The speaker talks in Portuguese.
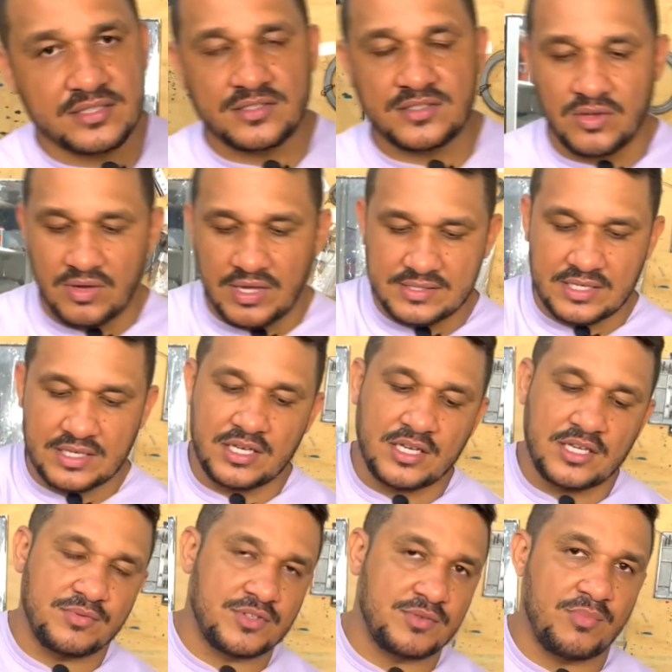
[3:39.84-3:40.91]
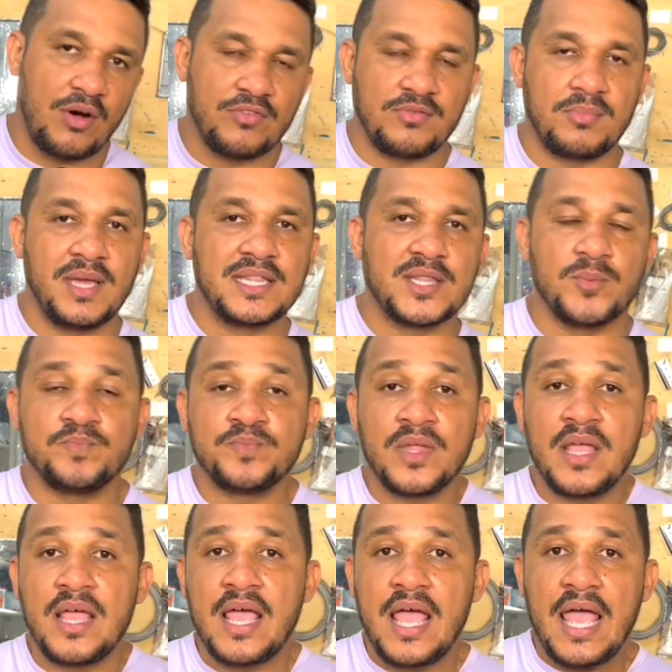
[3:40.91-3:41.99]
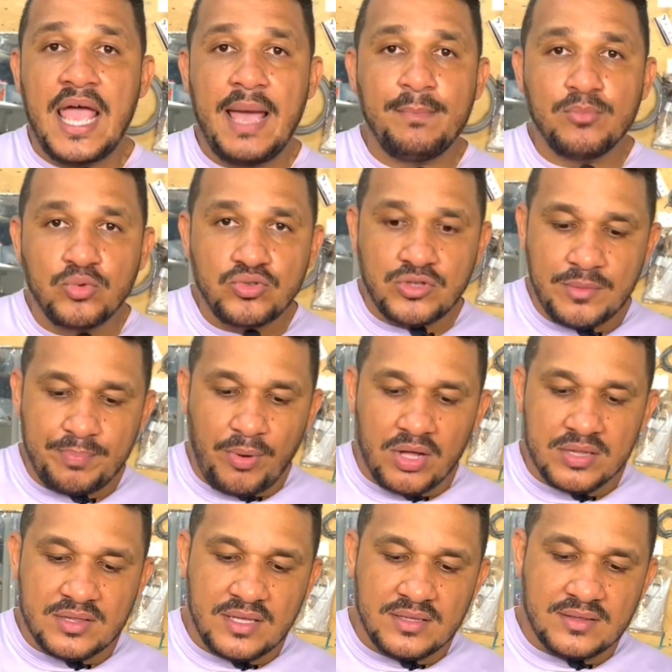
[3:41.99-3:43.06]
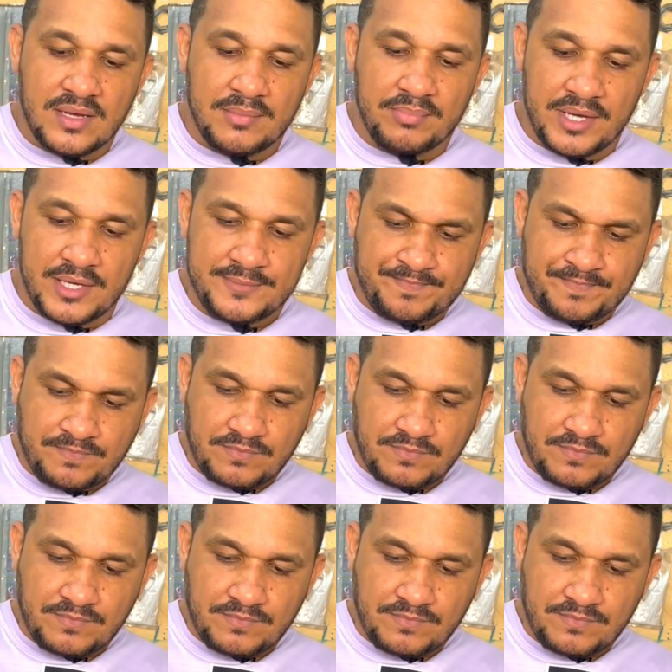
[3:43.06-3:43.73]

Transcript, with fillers: que são essas aqui que se movimentam, é muito importante também